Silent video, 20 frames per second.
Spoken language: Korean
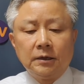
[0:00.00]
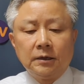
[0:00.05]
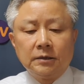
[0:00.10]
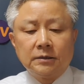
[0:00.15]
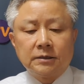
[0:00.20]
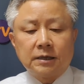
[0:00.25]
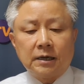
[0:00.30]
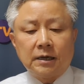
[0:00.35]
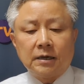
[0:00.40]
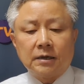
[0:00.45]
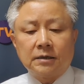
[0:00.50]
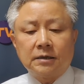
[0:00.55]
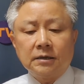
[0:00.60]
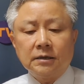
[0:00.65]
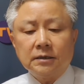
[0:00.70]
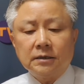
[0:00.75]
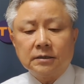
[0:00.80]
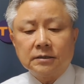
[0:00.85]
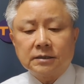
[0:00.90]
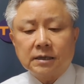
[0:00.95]
자,
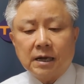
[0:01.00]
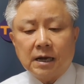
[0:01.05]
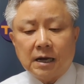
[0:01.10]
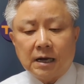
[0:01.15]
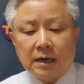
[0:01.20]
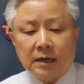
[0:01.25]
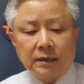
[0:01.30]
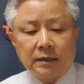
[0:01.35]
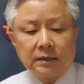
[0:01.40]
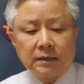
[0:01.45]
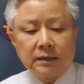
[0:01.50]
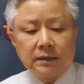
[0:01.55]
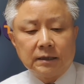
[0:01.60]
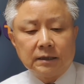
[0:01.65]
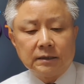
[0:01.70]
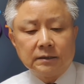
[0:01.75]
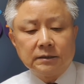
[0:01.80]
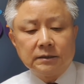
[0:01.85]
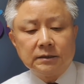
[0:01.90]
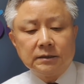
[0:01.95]
그러자,
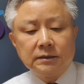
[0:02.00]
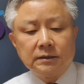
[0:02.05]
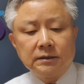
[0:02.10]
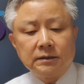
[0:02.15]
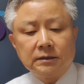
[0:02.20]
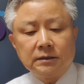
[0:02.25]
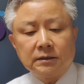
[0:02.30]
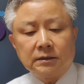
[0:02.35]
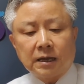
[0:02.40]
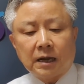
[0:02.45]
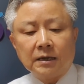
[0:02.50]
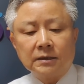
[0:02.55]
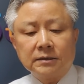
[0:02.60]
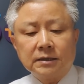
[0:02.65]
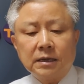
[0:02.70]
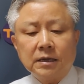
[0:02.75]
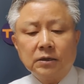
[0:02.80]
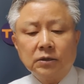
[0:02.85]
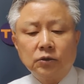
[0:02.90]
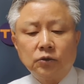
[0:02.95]
어, 이,
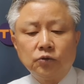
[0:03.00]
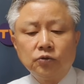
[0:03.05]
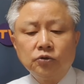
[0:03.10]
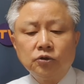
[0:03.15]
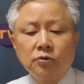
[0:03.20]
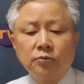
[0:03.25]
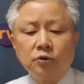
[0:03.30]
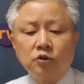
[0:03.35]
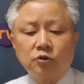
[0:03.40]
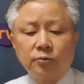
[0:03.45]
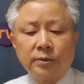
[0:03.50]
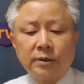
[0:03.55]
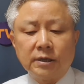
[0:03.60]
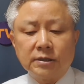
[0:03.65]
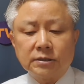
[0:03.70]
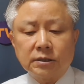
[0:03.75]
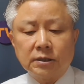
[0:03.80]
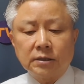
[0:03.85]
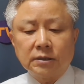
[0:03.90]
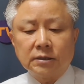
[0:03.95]
당장 윤 후보
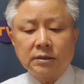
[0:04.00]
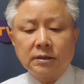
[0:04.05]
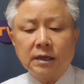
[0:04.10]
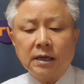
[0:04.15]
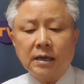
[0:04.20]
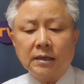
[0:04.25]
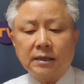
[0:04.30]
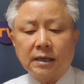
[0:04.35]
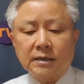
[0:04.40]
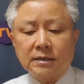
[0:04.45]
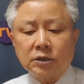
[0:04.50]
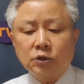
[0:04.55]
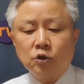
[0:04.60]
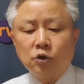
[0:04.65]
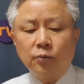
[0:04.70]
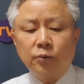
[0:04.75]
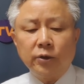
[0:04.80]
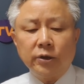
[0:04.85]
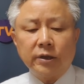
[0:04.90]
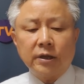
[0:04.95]
주변에서는 그게 대선
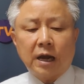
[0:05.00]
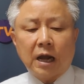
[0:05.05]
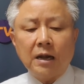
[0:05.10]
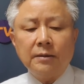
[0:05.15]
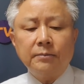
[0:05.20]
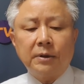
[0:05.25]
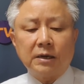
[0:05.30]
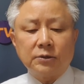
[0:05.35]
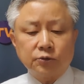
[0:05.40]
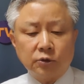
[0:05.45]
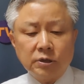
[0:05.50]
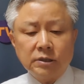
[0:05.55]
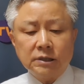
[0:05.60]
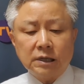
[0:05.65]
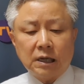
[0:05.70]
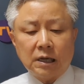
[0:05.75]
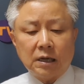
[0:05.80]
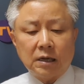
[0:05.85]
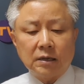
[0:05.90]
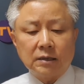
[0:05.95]
후보에게 할
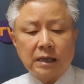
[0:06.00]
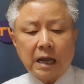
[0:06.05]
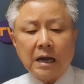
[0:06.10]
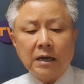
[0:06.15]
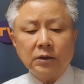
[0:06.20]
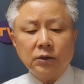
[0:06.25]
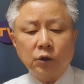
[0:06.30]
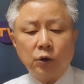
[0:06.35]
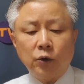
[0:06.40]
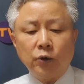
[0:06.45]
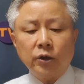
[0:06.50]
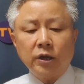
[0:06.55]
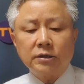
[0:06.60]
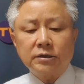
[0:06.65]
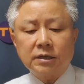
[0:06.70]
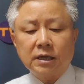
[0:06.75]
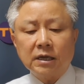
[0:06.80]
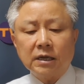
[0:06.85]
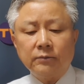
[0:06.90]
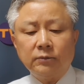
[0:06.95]
말소리냐, 당 내용의
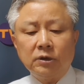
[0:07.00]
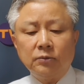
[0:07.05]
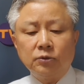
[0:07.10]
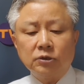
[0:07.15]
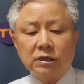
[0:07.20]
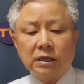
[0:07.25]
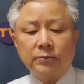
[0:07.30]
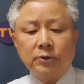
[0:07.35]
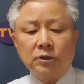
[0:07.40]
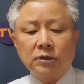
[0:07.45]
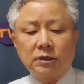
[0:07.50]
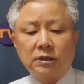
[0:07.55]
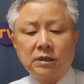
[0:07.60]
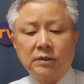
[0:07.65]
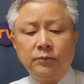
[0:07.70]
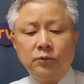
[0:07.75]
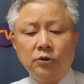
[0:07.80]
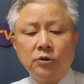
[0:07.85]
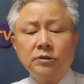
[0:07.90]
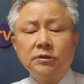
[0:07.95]
책임을 묻자면
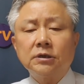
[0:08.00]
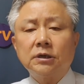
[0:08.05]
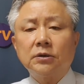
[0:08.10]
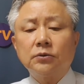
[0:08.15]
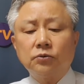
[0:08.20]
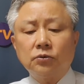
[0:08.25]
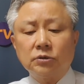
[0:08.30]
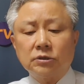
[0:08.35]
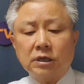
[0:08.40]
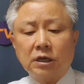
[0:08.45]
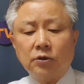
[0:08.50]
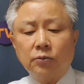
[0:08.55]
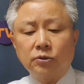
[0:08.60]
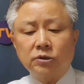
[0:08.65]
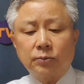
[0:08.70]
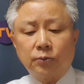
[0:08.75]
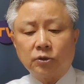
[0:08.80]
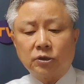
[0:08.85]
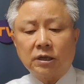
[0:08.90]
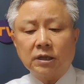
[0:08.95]
김 위원장도
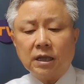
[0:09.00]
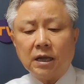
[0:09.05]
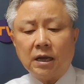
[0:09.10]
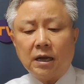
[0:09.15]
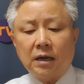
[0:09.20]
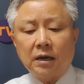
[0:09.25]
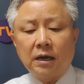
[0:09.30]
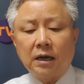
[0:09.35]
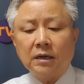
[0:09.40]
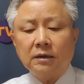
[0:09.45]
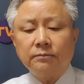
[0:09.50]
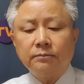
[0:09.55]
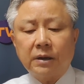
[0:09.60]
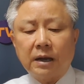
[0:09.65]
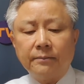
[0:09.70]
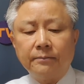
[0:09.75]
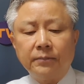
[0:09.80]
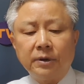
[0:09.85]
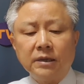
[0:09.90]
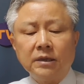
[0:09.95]
자유롭지 못하다 하는
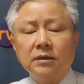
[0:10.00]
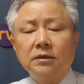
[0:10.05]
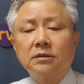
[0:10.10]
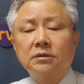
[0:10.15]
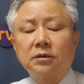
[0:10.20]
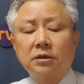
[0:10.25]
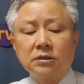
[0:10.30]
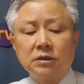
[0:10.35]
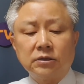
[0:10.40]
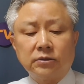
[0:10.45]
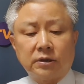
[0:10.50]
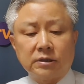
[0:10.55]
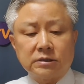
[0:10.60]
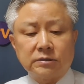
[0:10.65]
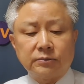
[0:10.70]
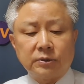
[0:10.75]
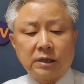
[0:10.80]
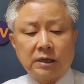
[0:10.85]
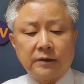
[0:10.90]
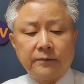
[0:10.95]
반발이 터져
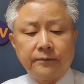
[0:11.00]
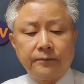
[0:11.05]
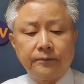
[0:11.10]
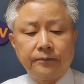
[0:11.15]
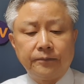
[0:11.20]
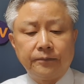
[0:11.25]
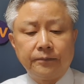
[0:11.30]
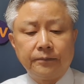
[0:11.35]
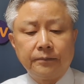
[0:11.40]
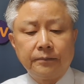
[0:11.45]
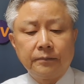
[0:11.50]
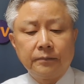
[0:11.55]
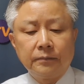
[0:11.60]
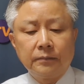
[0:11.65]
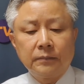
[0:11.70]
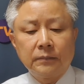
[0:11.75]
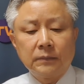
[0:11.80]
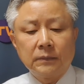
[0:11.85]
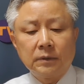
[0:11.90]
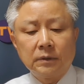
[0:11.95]
나왔습니다.
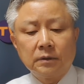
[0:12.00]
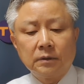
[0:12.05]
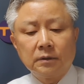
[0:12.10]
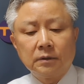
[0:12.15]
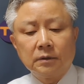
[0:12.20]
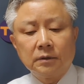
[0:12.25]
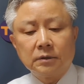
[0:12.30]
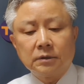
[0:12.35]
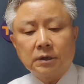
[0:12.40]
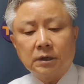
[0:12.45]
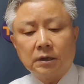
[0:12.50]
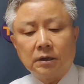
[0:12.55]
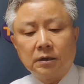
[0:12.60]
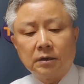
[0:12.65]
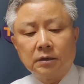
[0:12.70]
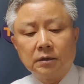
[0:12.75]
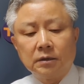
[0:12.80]
자,